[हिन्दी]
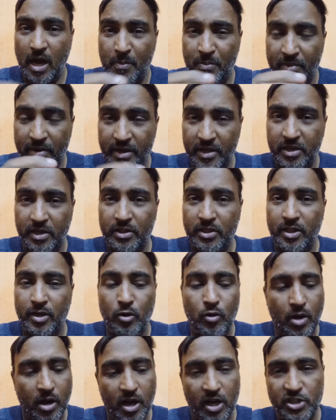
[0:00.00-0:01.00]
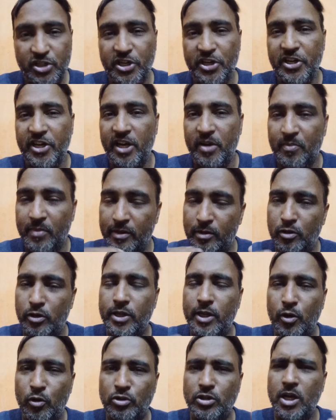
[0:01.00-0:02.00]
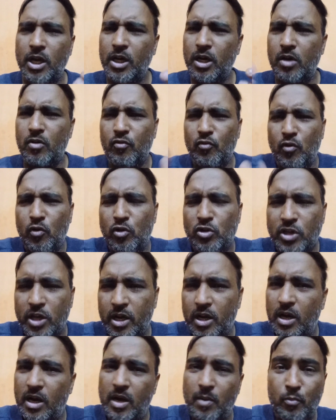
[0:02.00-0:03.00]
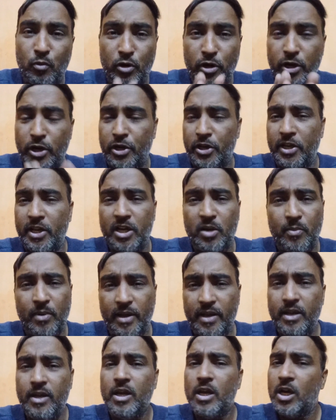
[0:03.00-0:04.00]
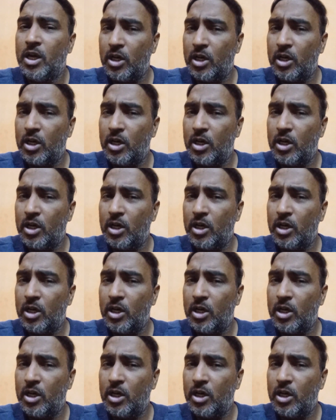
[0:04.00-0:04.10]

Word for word: आप नहीं करते हो आज की डेट में तो ये हो जाएगा और वो हो जाएगा आप बोलेंगे ठीक है भाई